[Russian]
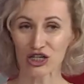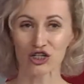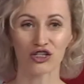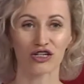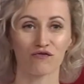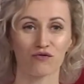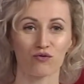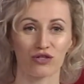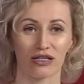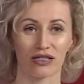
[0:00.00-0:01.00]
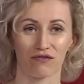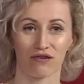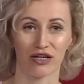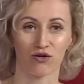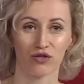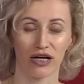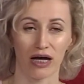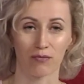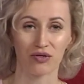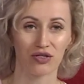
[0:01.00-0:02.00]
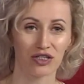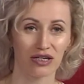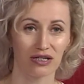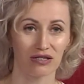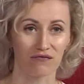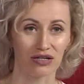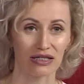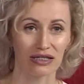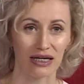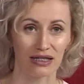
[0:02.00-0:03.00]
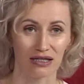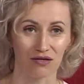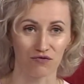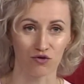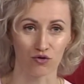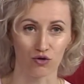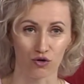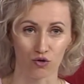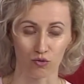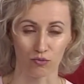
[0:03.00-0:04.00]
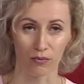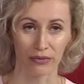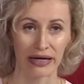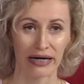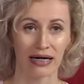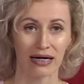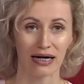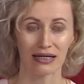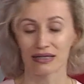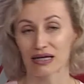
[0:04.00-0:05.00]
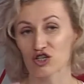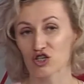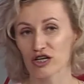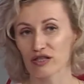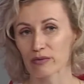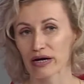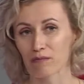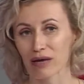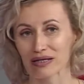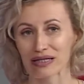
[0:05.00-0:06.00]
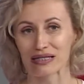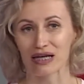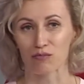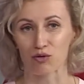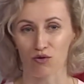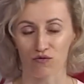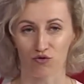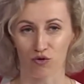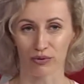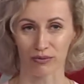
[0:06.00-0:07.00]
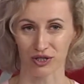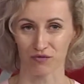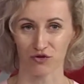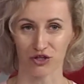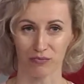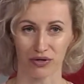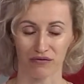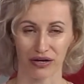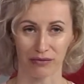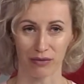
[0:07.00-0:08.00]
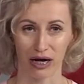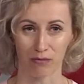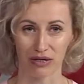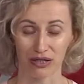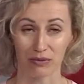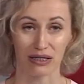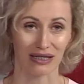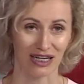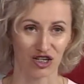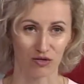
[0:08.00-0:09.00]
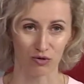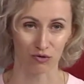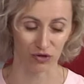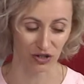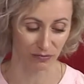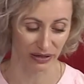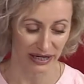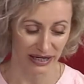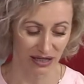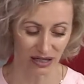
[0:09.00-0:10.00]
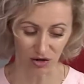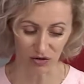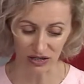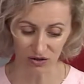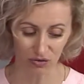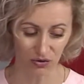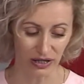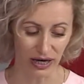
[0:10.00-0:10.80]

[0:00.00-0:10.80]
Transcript: жители Фрунзенского района объединились в инициативную группу. Как стать членом команды «Добро в добром» сегодня поговорим об этом с нашим гостем. Итак, у нас в студии